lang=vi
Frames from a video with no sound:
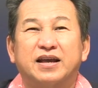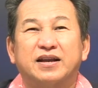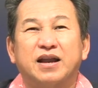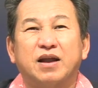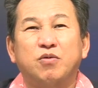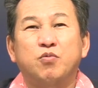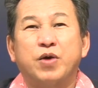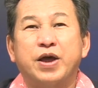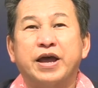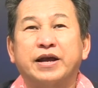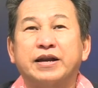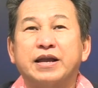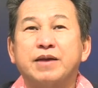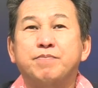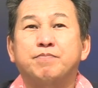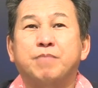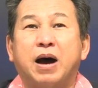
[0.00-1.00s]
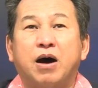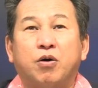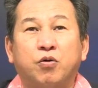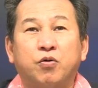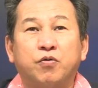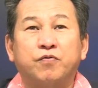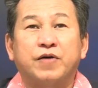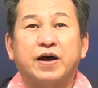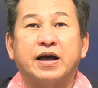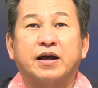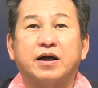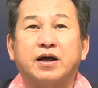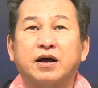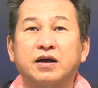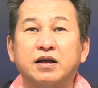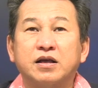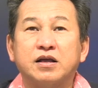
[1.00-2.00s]
Đến quyền đi bầu và
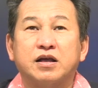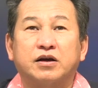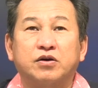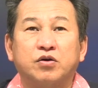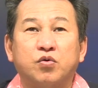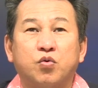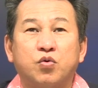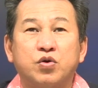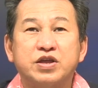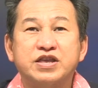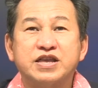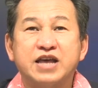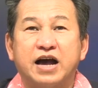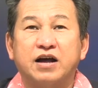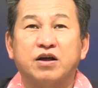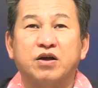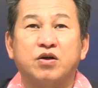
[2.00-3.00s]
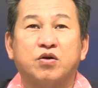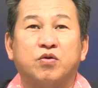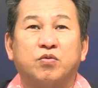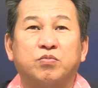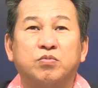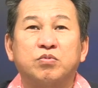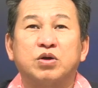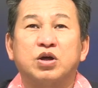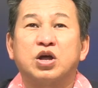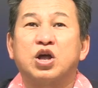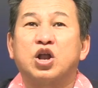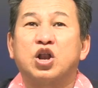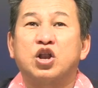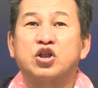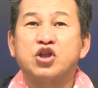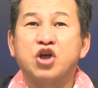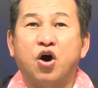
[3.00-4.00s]
ứng cử của dân cũng
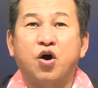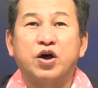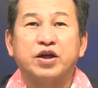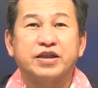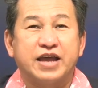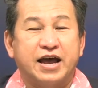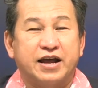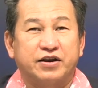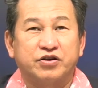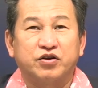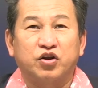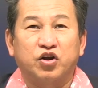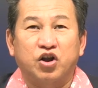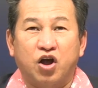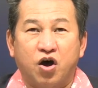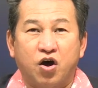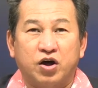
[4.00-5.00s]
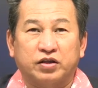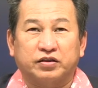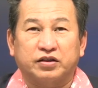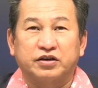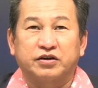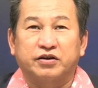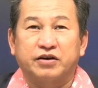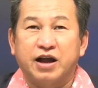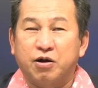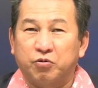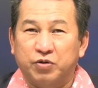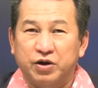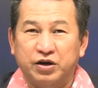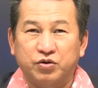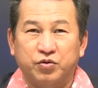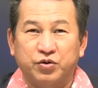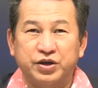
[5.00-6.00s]
do nhà nước lo từ đầu
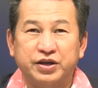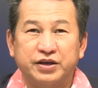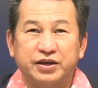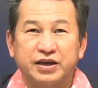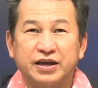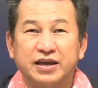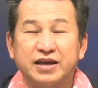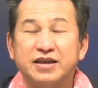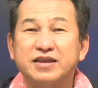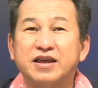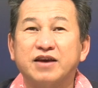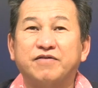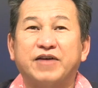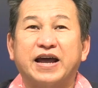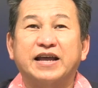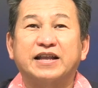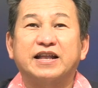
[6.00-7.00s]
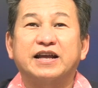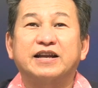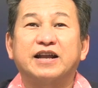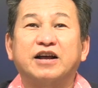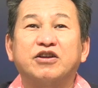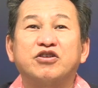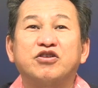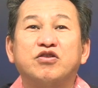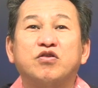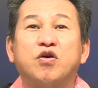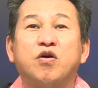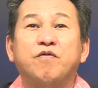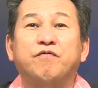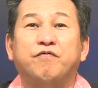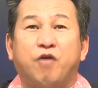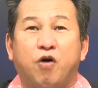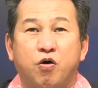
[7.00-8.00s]
đến cuối. Như vậy thì đất nước
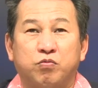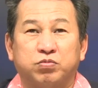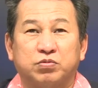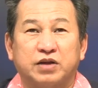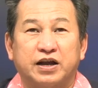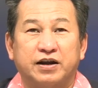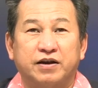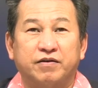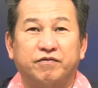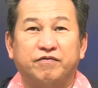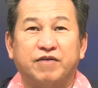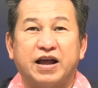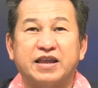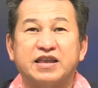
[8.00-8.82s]
có phồn thịnh và